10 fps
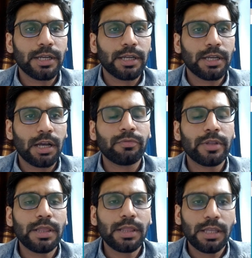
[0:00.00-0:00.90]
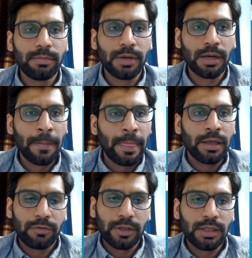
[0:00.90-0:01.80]
फिनतीबा
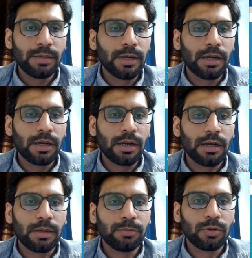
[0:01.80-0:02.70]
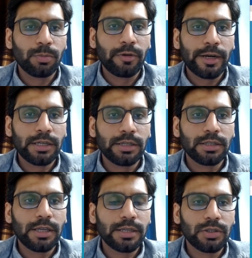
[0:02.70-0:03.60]
फिनतीबा आपको प्रोवाइड करती है
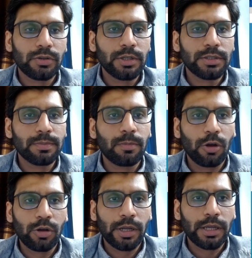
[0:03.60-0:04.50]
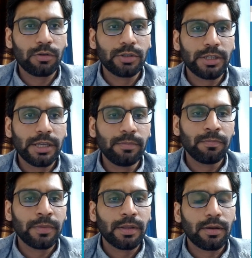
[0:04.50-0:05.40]
सर्विस ब्लॉक अकाउंट की
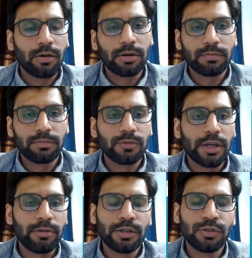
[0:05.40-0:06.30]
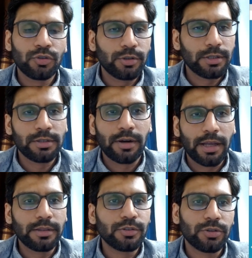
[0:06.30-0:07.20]
और ट्रेवल इंश्योरेंस और हेल्थ
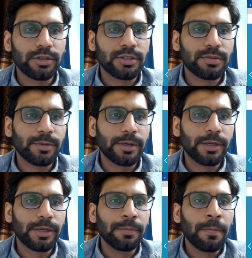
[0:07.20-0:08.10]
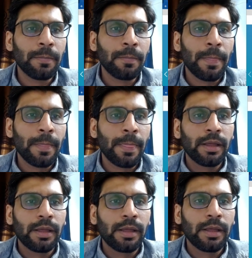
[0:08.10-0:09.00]
इंश्योरेंस भी अच्छा इसमें
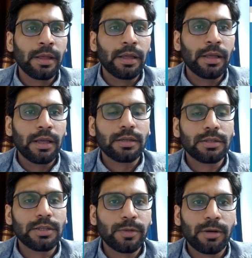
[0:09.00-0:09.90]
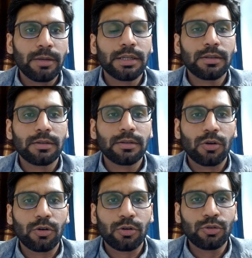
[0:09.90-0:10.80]
हमारे पास और दूसरे
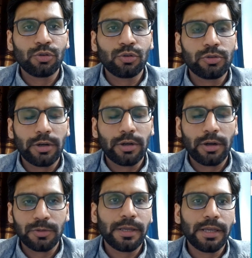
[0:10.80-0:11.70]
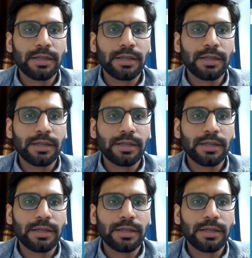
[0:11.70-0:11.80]
ऑप्शंस भी हैं जिसमें आप